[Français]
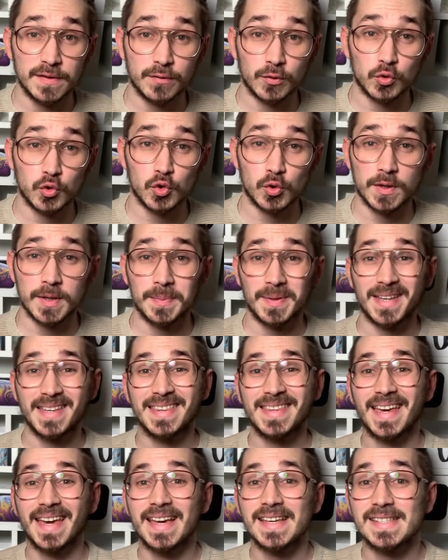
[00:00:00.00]
ils font toujours des prix
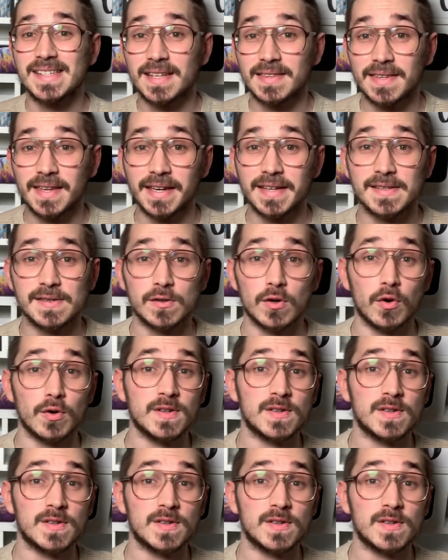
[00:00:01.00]
très intéressants,